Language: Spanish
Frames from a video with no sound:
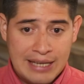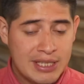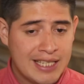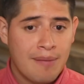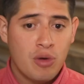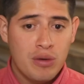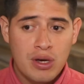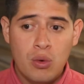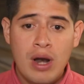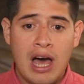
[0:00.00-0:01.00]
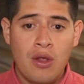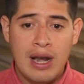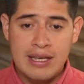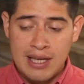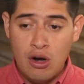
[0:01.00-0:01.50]
Eso estaba muy vinculado
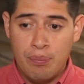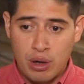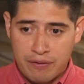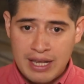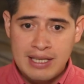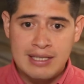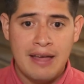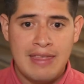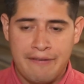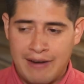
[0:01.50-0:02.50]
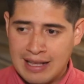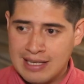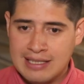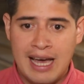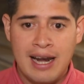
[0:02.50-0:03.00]
al estilo porfirista de
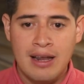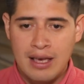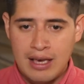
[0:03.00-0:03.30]
afrancesar